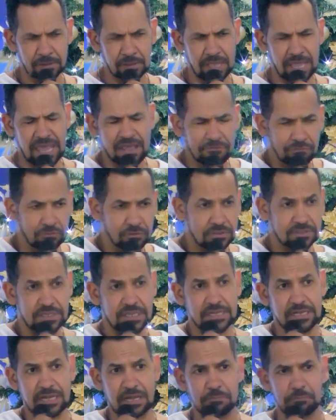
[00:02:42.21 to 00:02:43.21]
É você
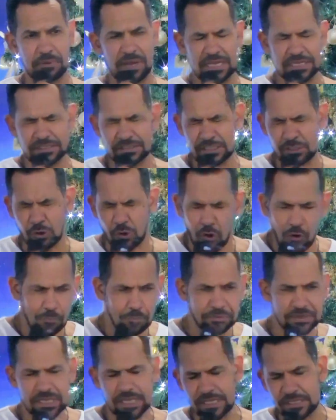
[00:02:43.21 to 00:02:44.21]
capaz de
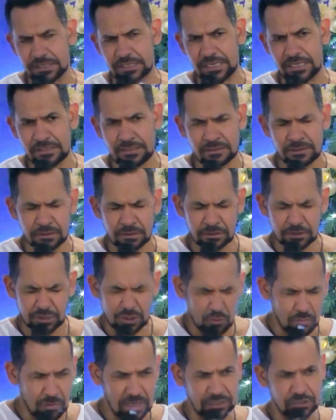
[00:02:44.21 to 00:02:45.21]
compreender de
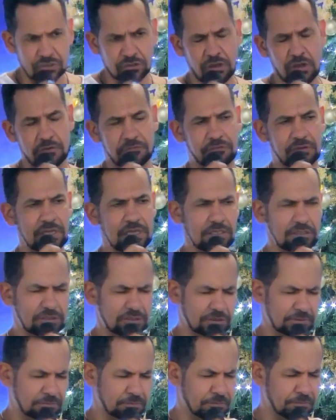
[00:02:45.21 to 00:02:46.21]
uma só
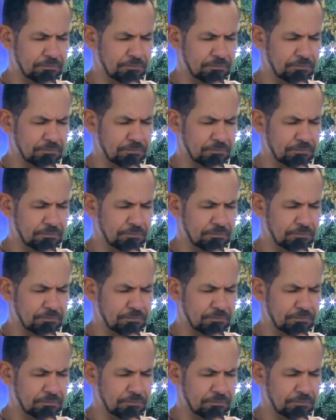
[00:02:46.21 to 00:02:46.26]
vez?